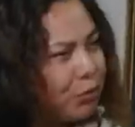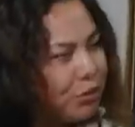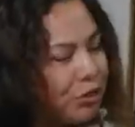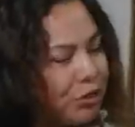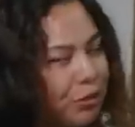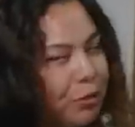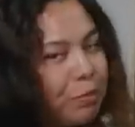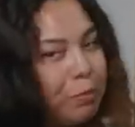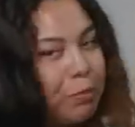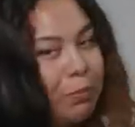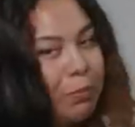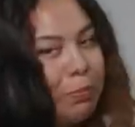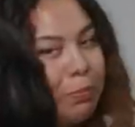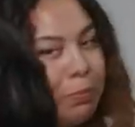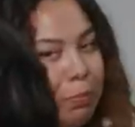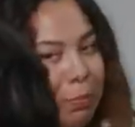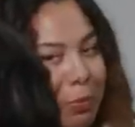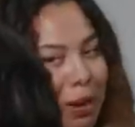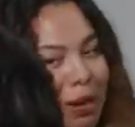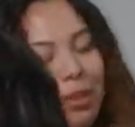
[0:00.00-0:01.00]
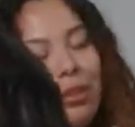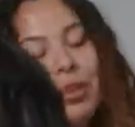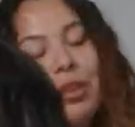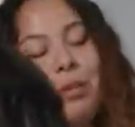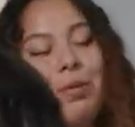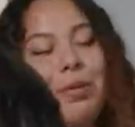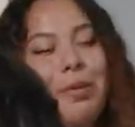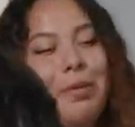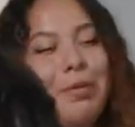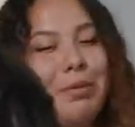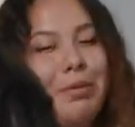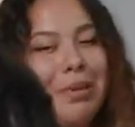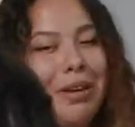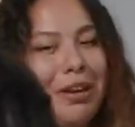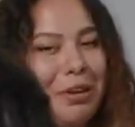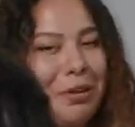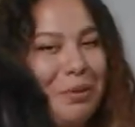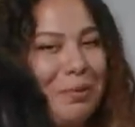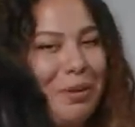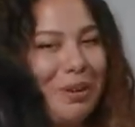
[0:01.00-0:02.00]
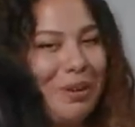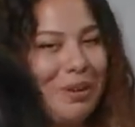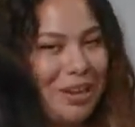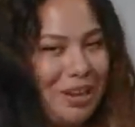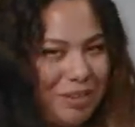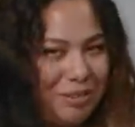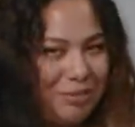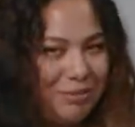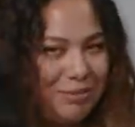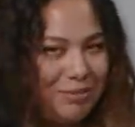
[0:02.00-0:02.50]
mucho, pero tampoco me esperan a comer, ¿ok?